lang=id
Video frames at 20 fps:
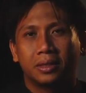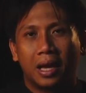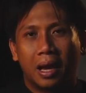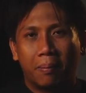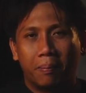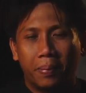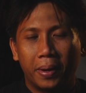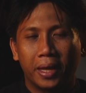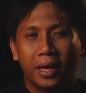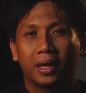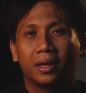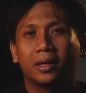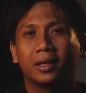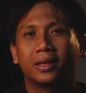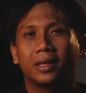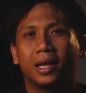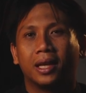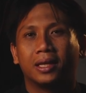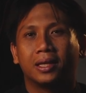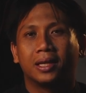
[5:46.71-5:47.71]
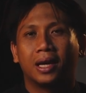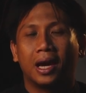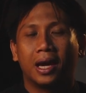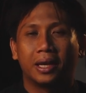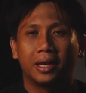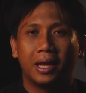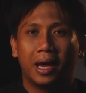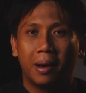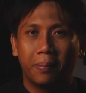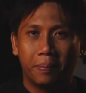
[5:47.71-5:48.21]
apa yang kita
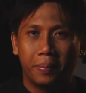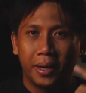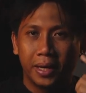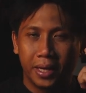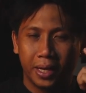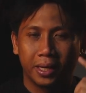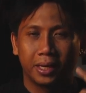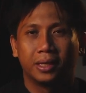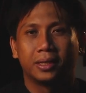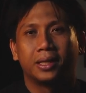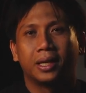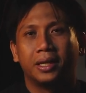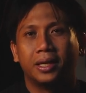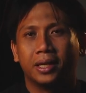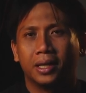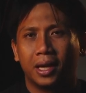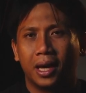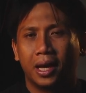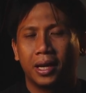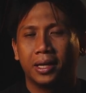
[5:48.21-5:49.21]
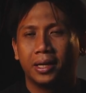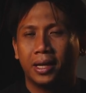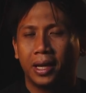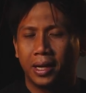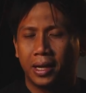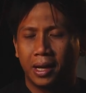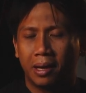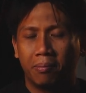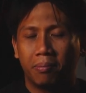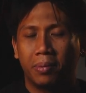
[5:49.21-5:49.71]
lihat, apa yang kita dengar,
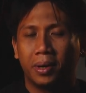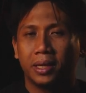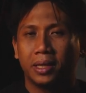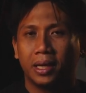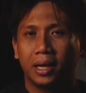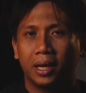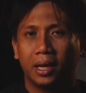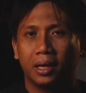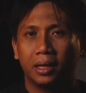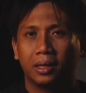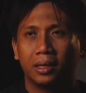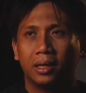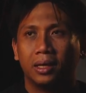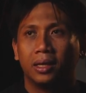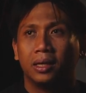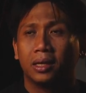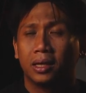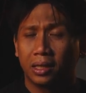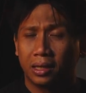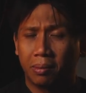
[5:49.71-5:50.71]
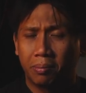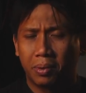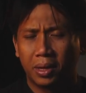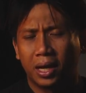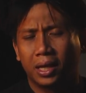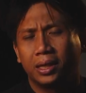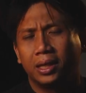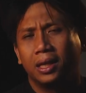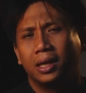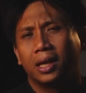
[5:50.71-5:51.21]
dan apa yang kita
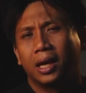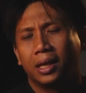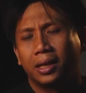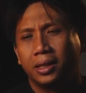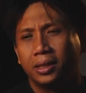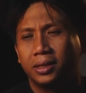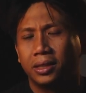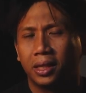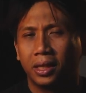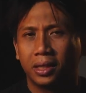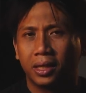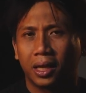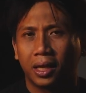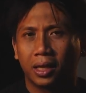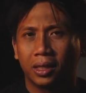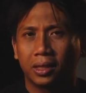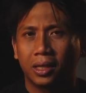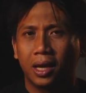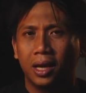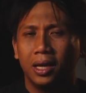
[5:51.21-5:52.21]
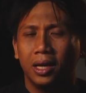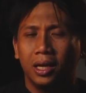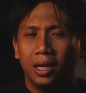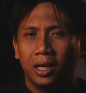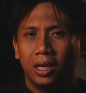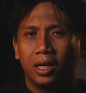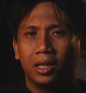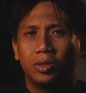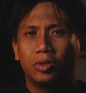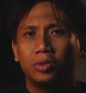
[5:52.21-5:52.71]
perhatikan di sekitar kita
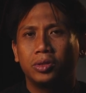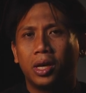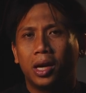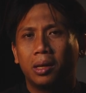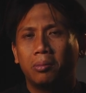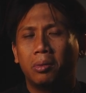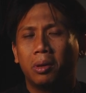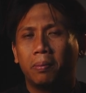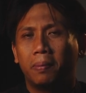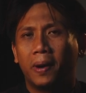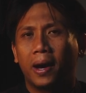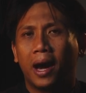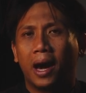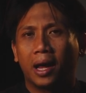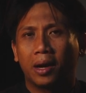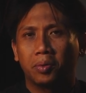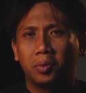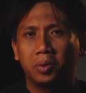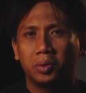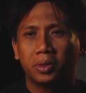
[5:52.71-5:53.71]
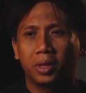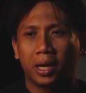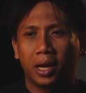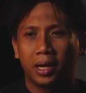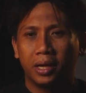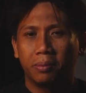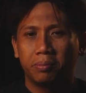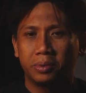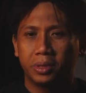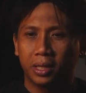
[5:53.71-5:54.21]
itu sangat berpengaruh
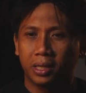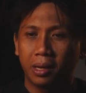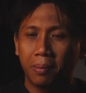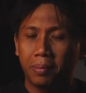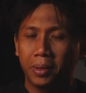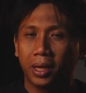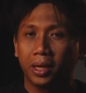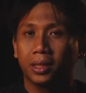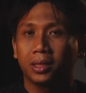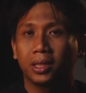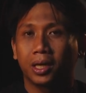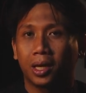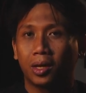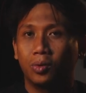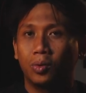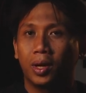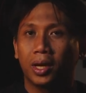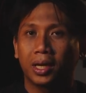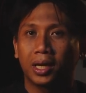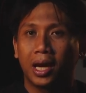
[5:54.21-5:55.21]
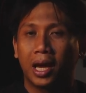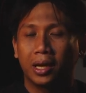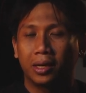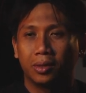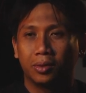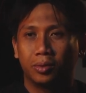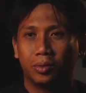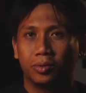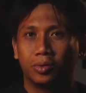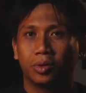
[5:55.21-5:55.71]
terhadap sikap yang kita
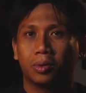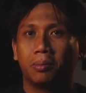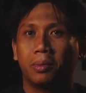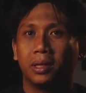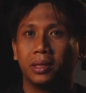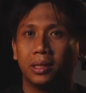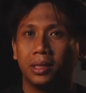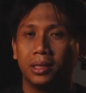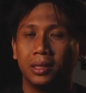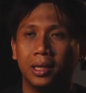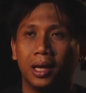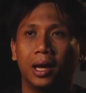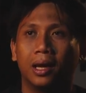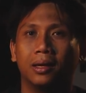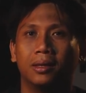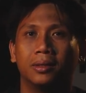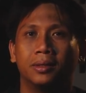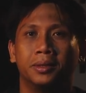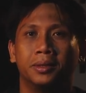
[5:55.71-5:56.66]
keluarkan untuk bertindak.